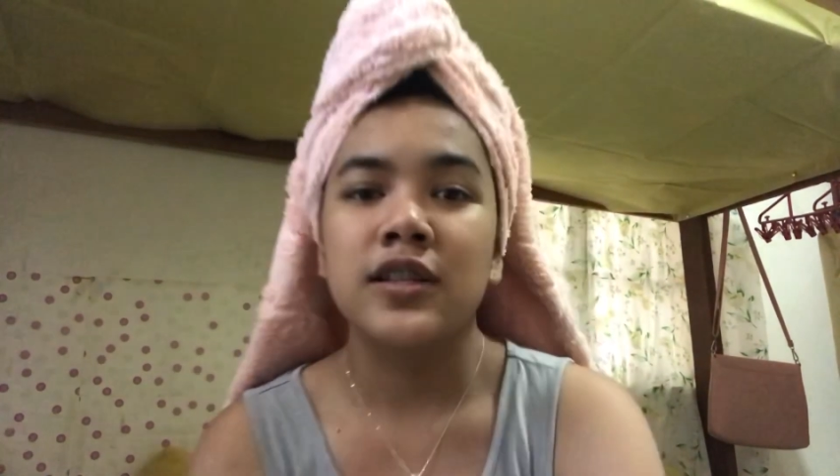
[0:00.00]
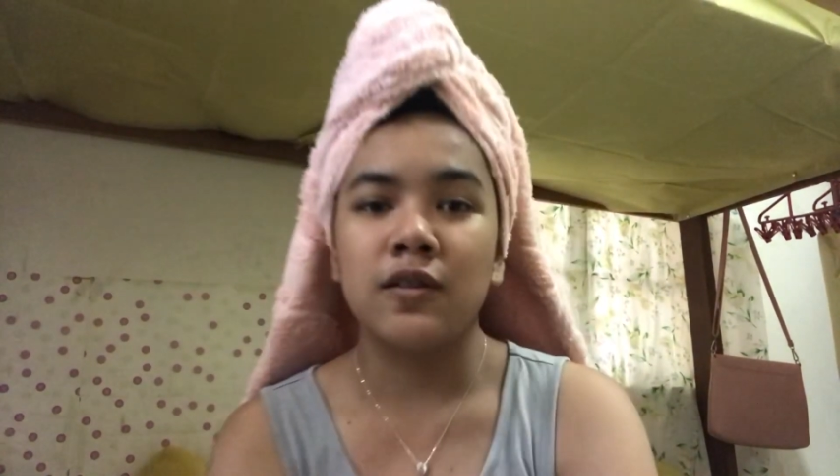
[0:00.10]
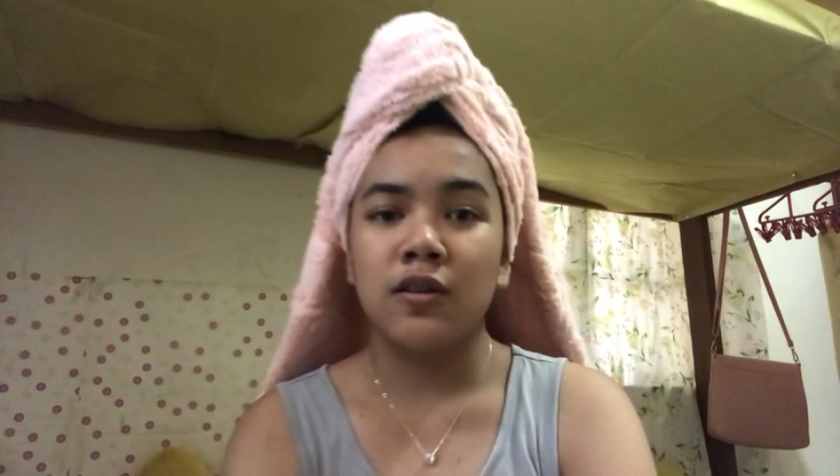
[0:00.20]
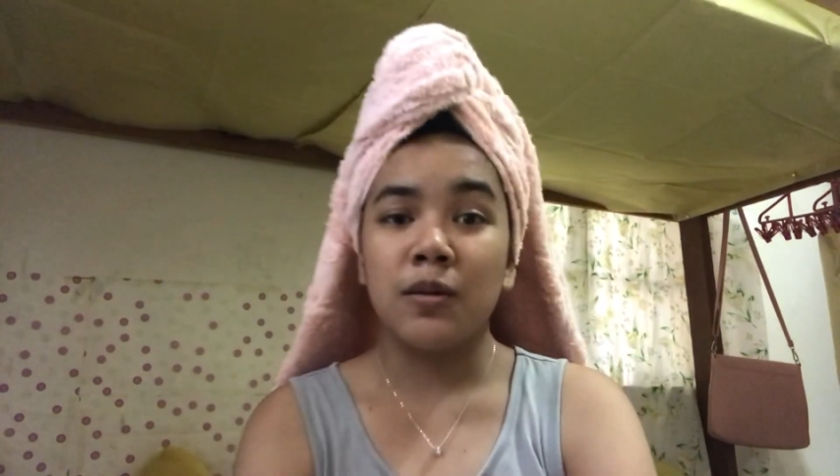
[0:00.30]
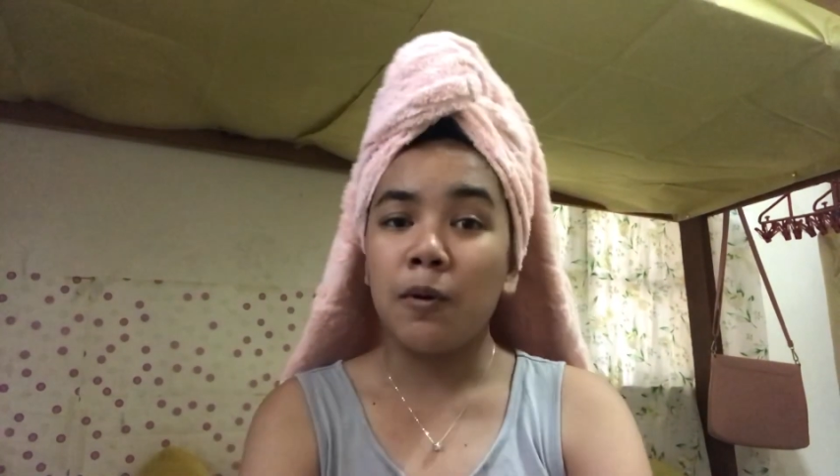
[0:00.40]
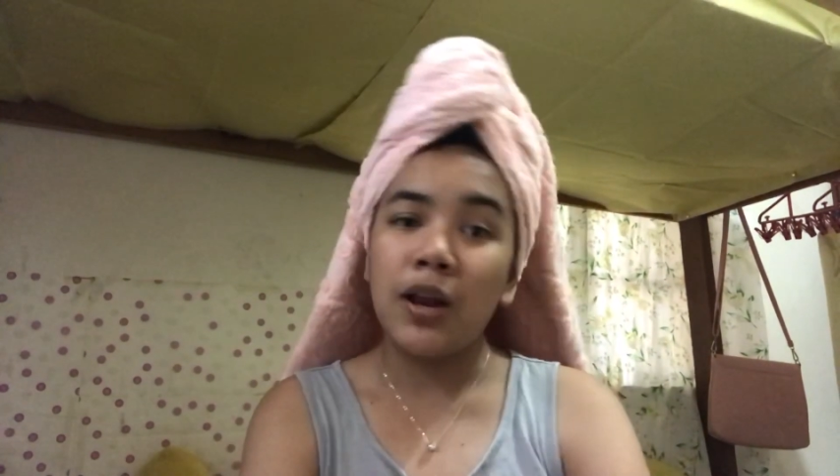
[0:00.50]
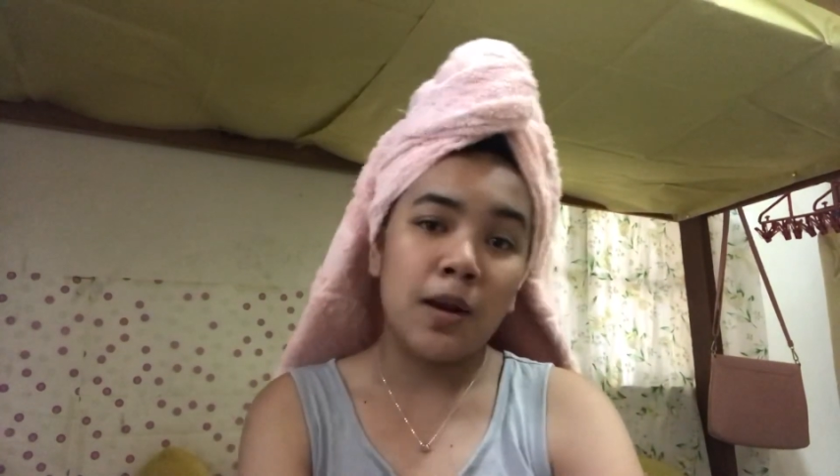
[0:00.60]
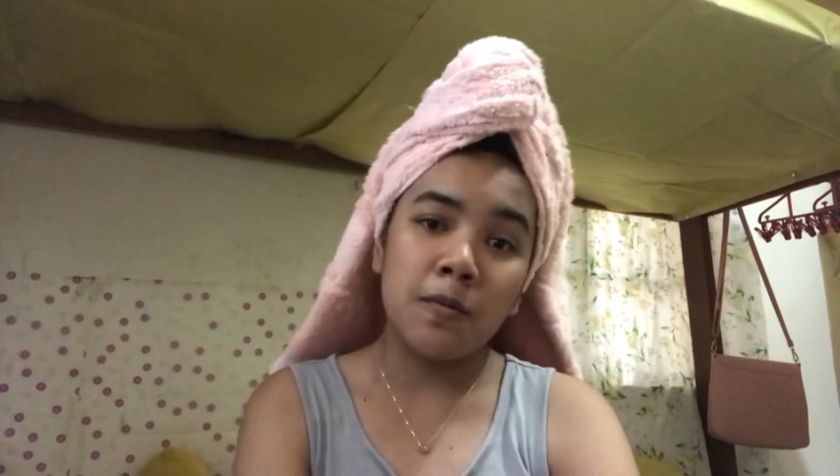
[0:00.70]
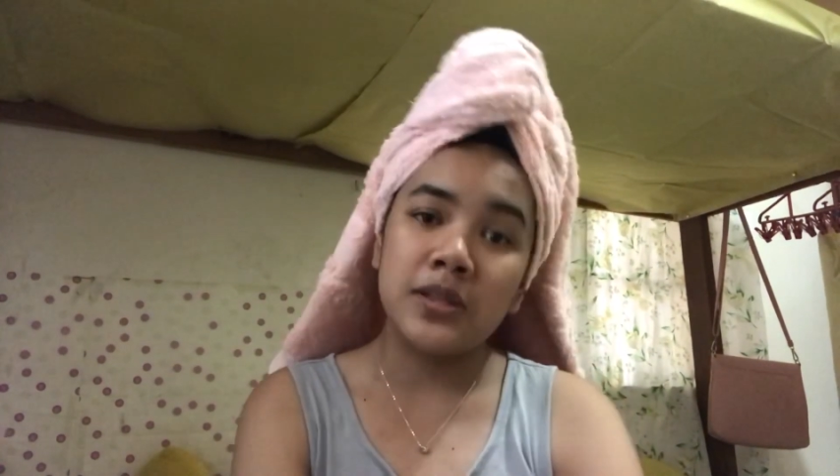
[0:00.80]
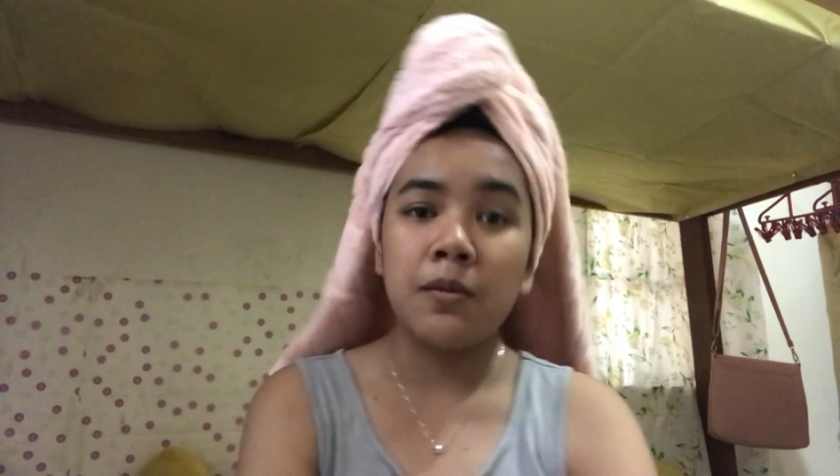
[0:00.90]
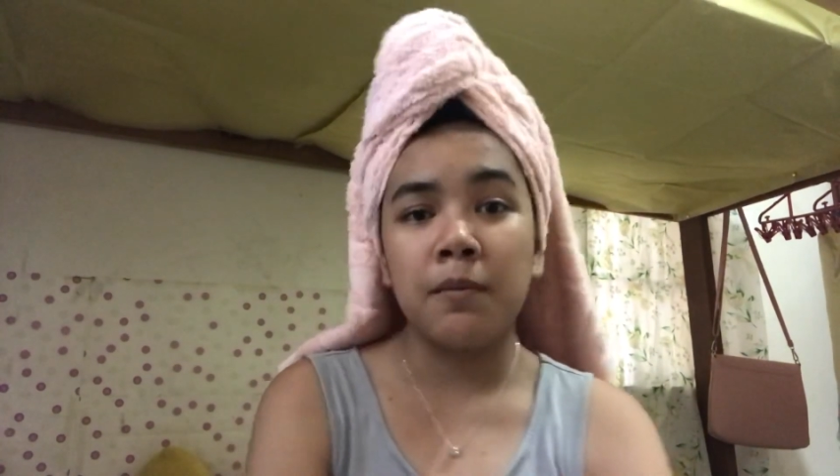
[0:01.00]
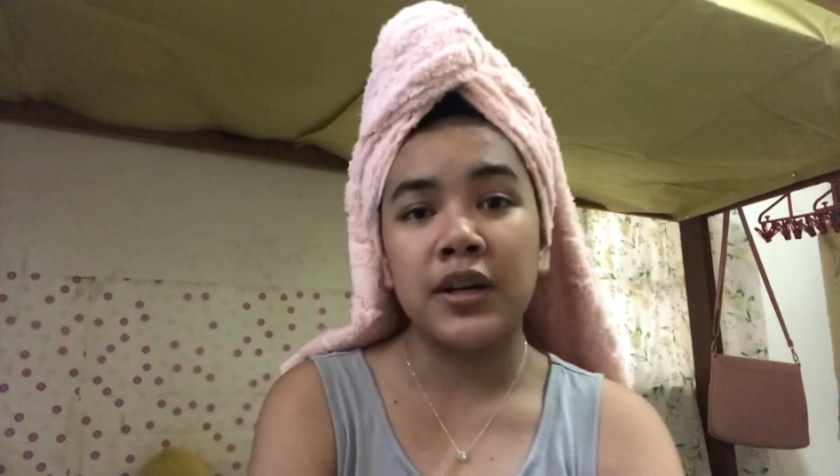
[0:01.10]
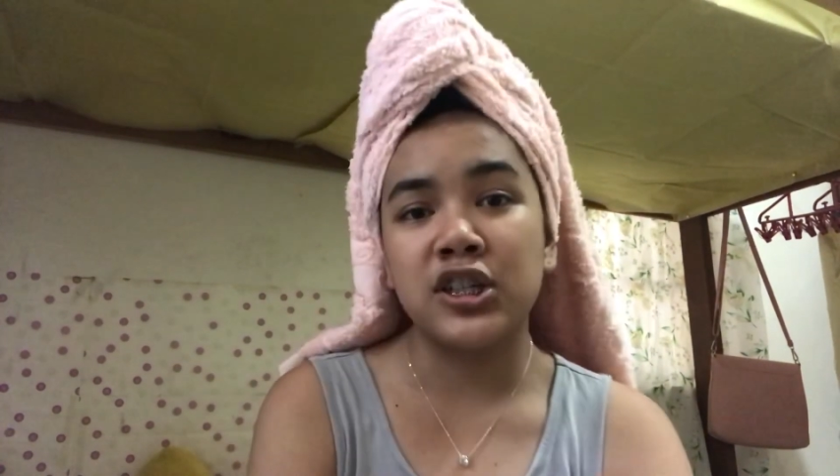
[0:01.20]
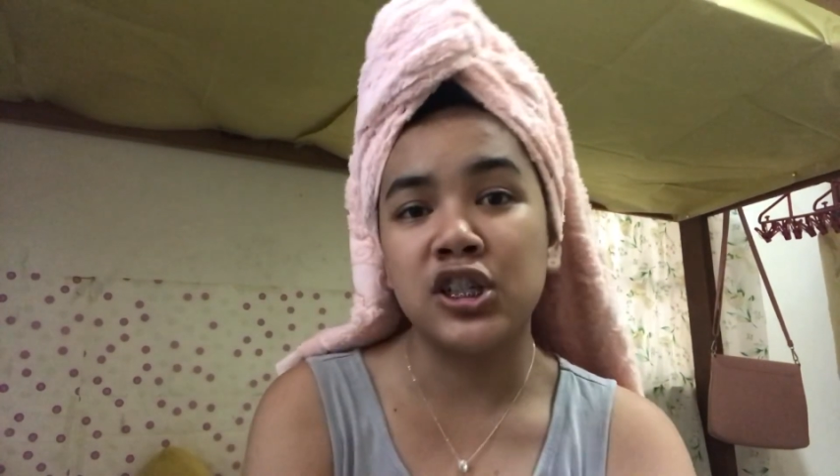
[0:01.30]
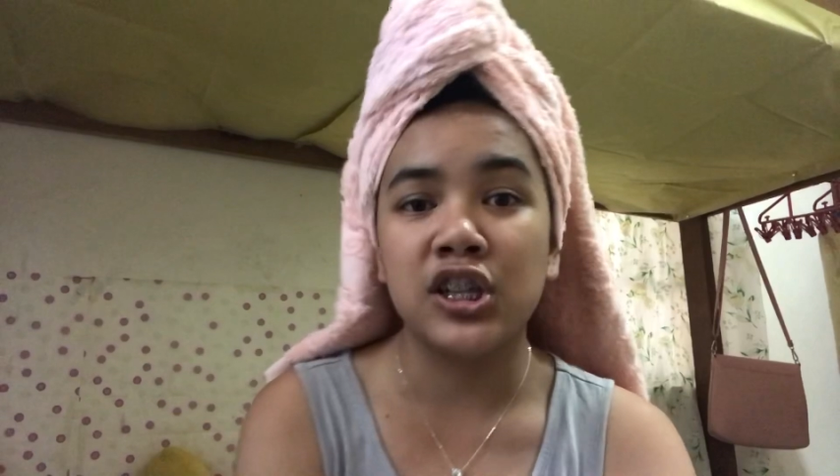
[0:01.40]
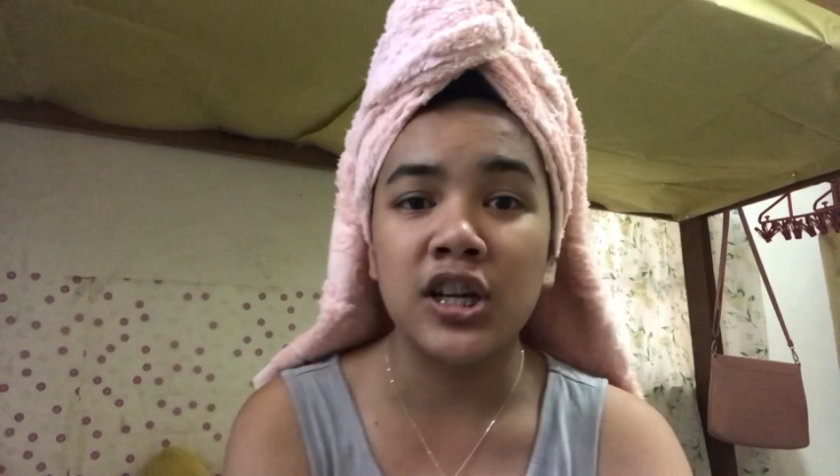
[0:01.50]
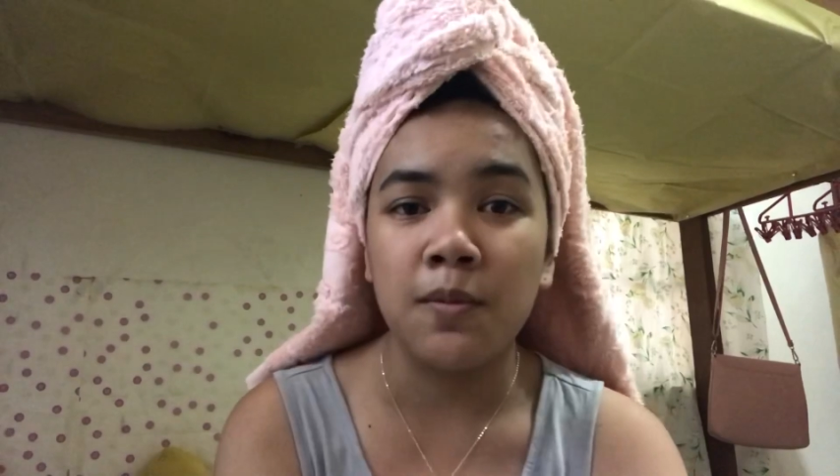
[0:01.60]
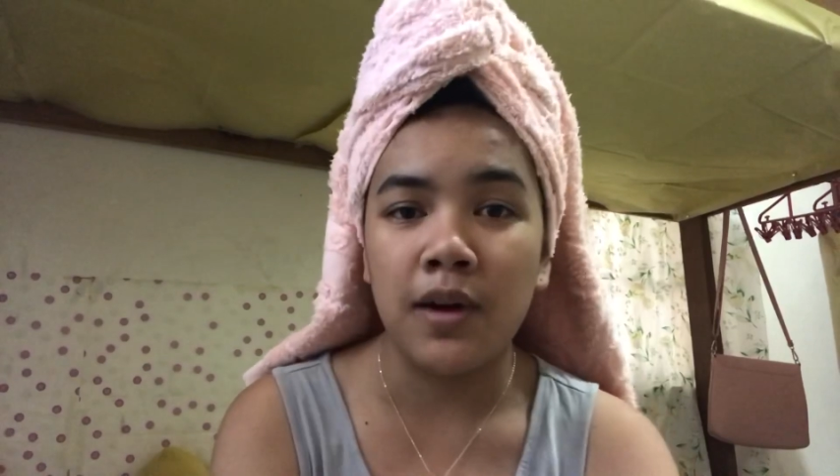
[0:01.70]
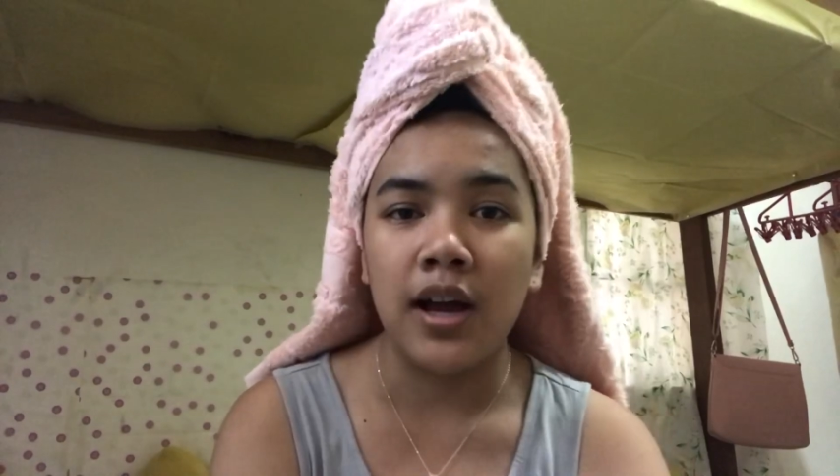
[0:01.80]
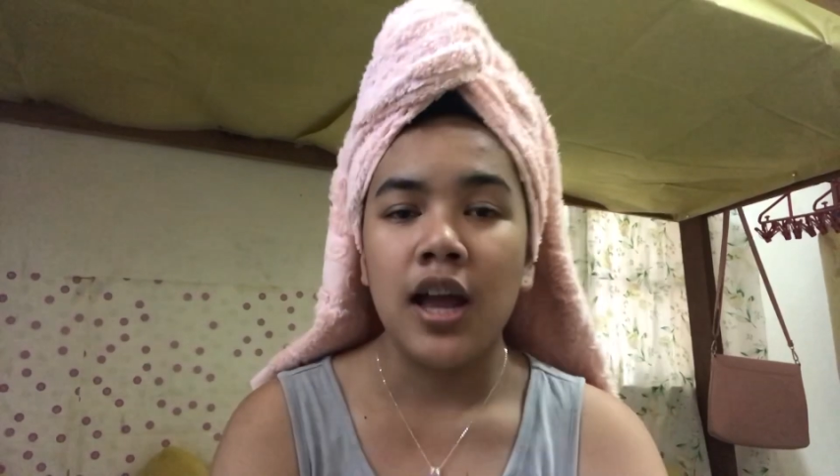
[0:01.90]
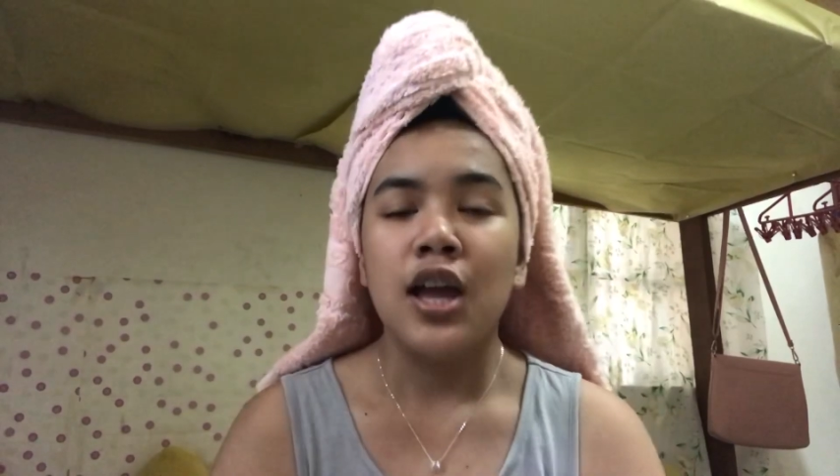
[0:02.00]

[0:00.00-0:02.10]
So, yun, di ba wala namang masama pag-share, di ba?